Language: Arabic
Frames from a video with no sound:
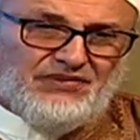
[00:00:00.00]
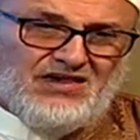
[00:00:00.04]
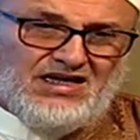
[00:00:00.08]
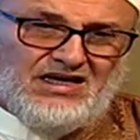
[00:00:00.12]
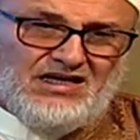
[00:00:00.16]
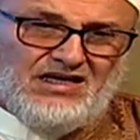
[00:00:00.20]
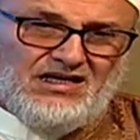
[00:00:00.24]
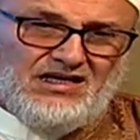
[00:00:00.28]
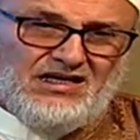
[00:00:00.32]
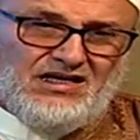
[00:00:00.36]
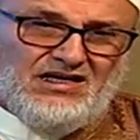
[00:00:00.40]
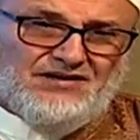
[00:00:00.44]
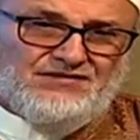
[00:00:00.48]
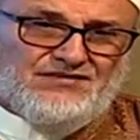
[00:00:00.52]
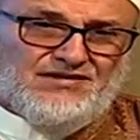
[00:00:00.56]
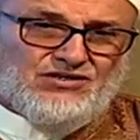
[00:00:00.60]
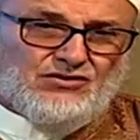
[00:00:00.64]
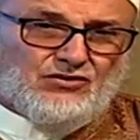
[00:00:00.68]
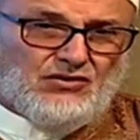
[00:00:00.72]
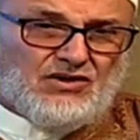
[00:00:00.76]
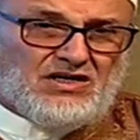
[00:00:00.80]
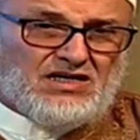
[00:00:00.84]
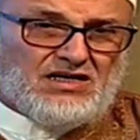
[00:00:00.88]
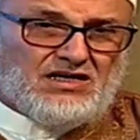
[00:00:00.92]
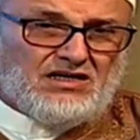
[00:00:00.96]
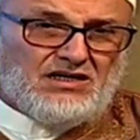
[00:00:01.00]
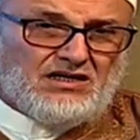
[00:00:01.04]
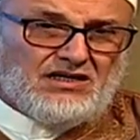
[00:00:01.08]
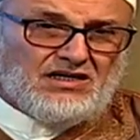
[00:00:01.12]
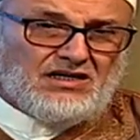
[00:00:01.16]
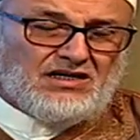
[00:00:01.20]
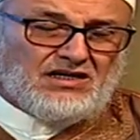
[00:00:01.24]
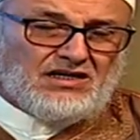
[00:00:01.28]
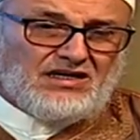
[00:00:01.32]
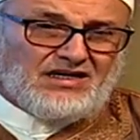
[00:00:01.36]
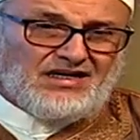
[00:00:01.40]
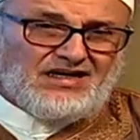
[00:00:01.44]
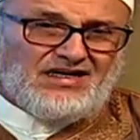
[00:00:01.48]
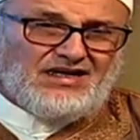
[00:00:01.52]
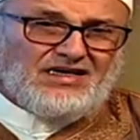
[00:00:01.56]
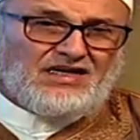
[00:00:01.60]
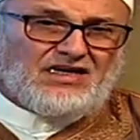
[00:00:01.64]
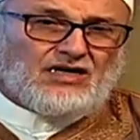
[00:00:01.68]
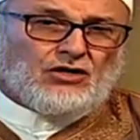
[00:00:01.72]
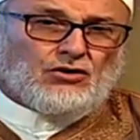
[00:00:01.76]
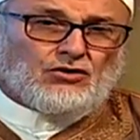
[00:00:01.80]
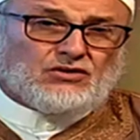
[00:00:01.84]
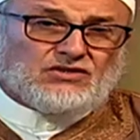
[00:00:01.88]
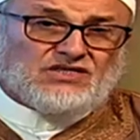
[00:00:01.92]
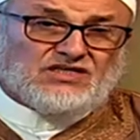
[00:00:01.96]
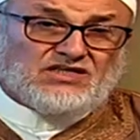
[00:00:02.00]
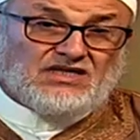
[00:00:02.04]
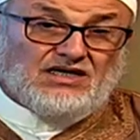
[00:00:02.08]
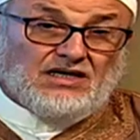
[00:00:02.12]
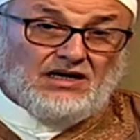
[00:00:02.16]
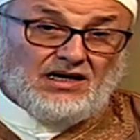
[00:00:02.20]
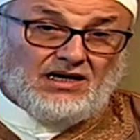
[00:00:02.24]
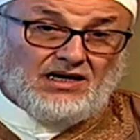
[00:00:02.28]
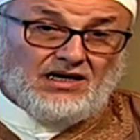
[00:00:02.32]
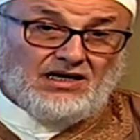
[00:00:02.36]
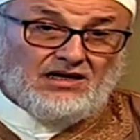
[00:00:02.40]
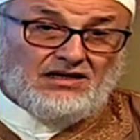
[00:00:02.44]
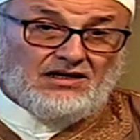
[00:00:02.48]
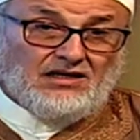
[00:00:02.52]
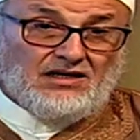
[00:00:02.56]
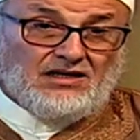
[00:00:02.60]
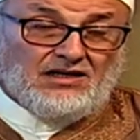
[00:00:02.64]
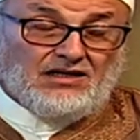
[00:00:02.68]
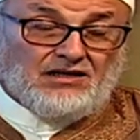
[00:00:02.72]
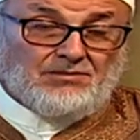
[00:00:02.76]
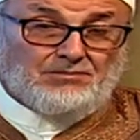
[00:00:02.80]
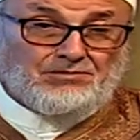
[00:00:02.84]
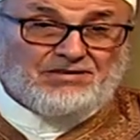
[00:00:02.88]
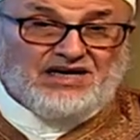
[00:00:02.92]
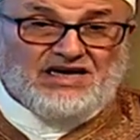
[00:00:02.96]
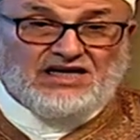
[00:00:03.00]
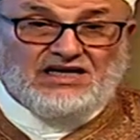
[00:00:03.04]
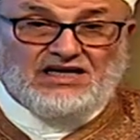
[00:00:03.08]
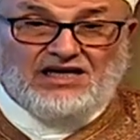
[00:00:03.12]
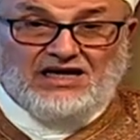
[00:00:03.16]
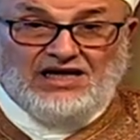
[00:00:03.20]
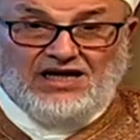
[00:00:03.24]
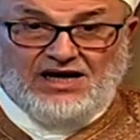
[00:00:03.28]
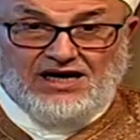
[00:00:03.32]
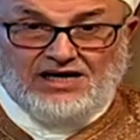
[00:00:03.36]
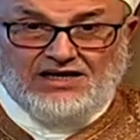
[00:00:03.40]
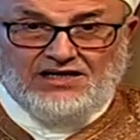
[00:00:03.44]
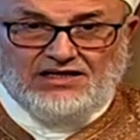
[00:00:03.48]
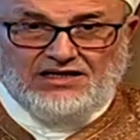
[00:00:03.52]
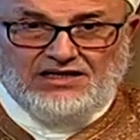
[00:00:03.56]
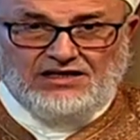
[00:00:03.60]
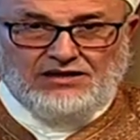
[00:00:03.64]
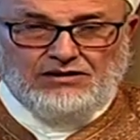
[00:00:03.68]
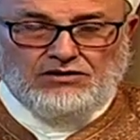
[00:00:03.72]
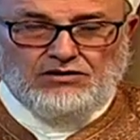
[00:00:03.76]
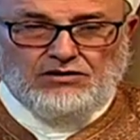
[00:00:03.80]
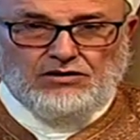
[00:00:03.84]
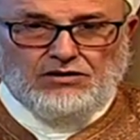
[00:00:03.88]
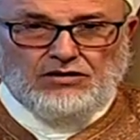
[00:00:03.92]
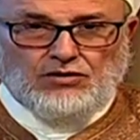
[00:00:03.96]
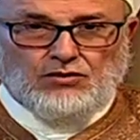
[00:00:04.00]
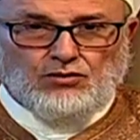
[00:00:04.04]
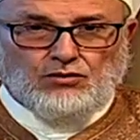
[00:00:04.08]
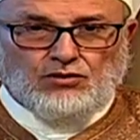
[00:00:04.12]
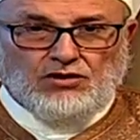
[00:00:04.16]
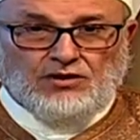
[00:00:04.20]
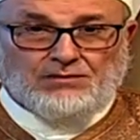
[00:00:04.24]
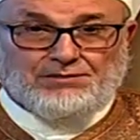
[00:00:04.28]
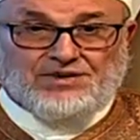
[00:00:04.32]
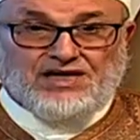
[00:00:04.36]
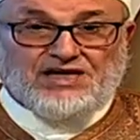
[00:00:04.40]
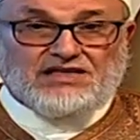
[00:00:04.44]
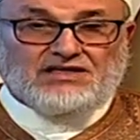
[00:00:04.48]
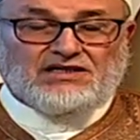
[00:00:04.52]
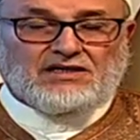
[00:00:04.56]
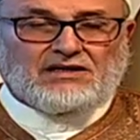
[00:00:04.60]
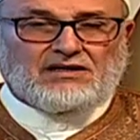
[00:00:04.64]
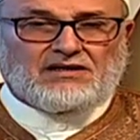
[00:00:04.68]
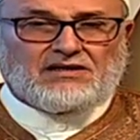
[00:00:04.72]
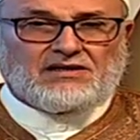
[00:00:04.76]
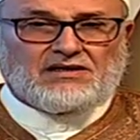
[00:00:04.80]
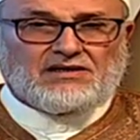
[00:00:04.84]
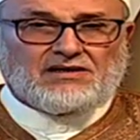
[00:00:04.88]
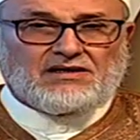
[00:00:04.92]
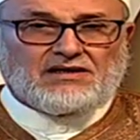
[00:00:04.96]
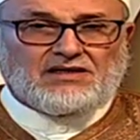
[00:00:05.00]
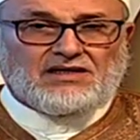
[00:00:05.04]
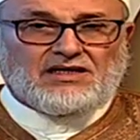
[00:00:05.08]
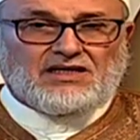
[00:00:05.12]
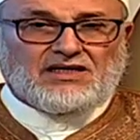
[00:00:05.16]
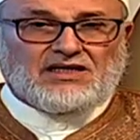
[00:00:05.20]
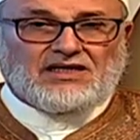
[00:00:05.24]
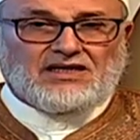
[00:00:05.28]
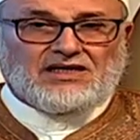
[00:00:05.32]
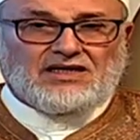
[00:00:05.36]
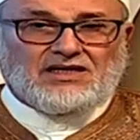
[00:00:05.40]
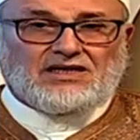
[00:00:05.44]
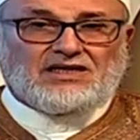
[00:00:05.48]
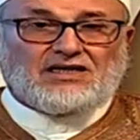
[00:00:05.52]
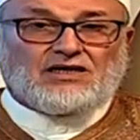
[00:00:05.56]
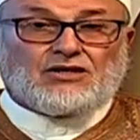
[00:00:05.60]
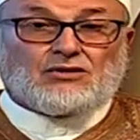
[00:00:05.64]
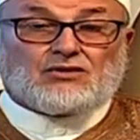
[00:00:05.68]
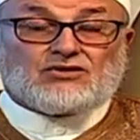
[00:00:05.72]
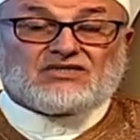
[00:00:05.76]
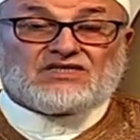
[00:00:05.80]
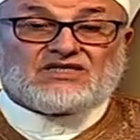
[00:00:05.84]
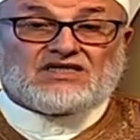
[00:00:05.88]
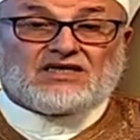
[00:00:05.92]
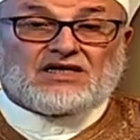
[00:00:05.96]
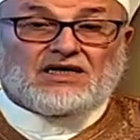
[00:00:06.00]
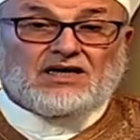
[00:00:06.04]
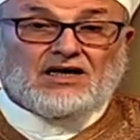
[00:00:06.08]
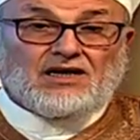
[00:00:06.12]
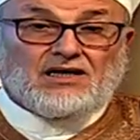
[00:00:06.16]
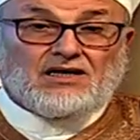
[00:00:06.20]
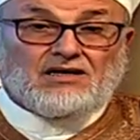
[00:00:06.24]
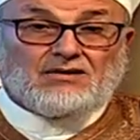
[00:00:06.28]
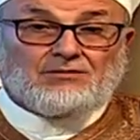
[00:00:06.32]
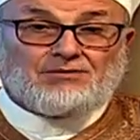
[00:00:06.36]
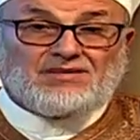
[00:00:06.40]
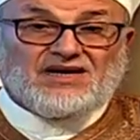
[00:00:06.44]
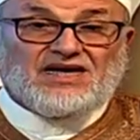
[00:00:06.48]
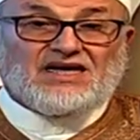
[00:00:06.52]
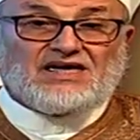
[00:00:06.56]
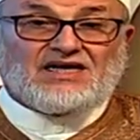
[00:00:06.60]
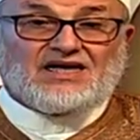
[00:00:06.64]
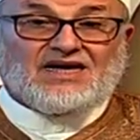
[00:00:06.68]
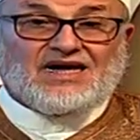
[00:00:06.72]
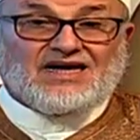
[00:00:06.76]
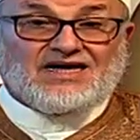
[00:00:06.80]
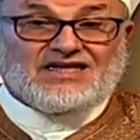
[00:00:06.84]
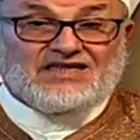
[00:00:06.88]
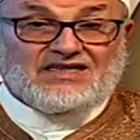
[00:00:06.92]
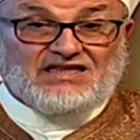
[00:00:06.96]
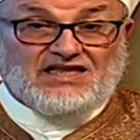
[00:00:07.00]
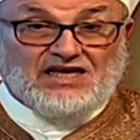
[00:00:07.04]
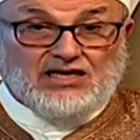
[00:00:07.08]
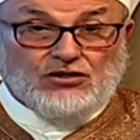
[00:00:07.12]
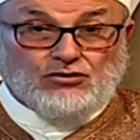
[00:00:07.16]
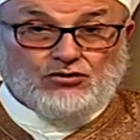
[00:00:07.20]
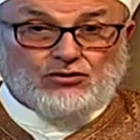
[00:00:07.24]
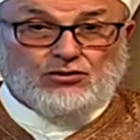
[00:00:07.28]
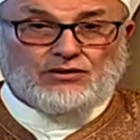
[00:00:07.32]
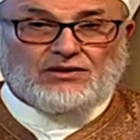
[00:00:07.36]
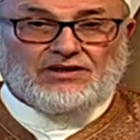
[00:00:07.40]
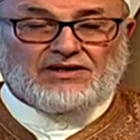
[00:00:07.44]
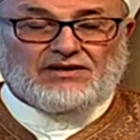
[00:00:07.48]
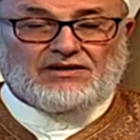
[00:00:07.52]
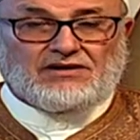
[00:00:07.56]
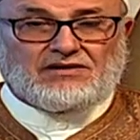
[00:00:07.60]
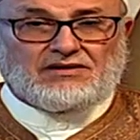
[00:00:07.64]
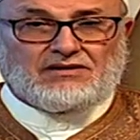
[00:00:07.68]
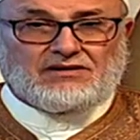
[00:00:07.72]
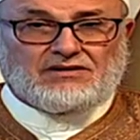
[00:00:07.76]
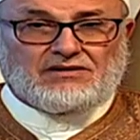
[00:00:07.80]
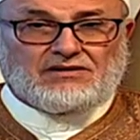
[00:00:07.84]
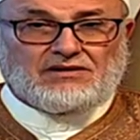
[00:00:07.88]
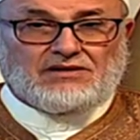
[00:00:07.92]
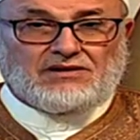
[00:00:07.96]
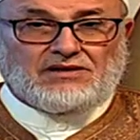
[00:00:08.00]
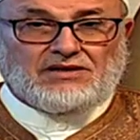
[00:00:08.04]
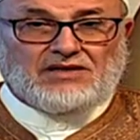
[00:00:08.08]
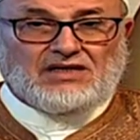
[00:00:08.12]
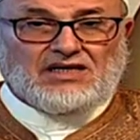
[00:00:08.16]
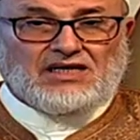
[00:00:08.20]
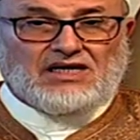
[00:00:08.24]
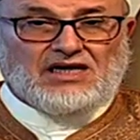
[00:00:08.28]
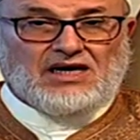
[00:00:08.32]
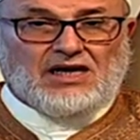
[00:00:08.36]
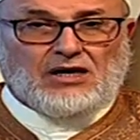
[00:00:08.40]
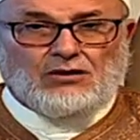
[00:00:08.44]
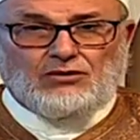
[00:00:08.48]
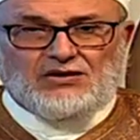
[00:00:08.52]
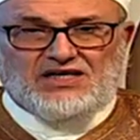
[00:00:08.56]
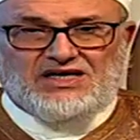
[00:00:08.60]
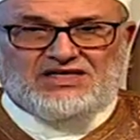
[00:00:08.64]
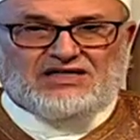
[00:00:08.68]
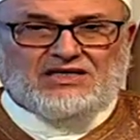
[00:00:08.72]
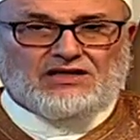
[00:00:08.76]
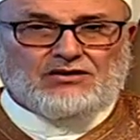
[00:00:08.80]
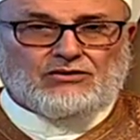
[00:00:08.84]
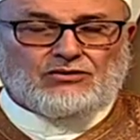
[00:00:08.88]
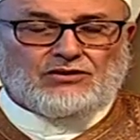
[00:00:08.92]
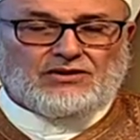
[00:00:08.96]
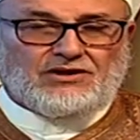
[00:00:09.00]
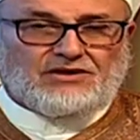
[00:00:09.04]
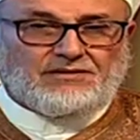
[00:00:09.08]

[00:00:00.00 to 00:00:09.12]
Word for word: نفسها إنه الصراع بين الحق والباطل إنه الصراع بين أن تكون أو لا تكن